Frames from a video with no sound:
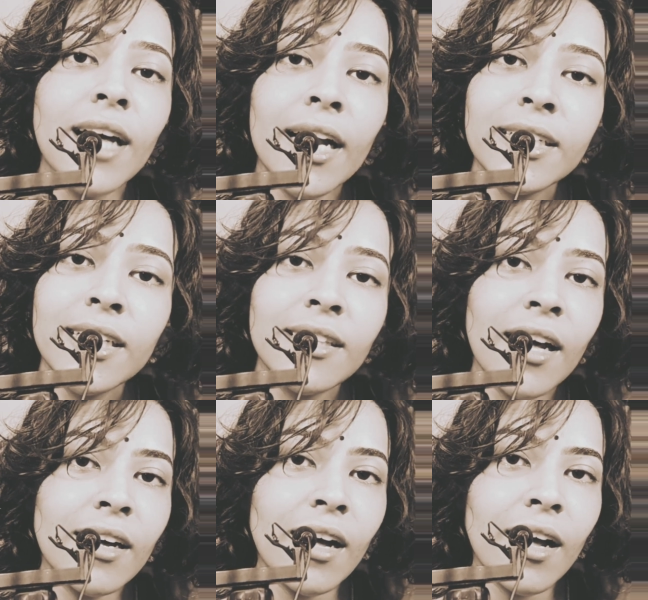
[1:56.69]
দাঁড়িয়ে
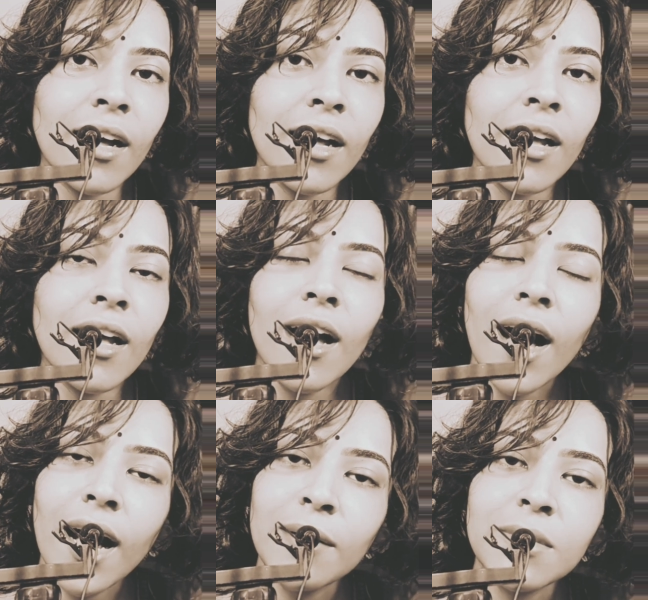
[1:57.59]
থাকা
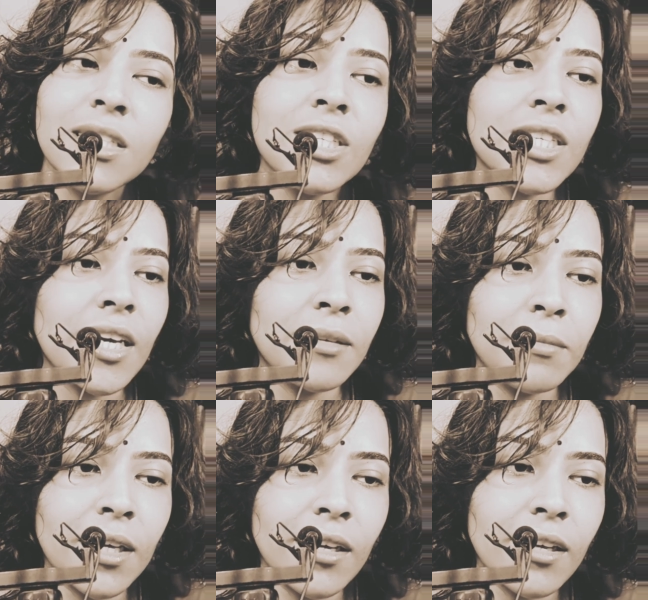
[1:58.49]
আমি সেই মেয়ে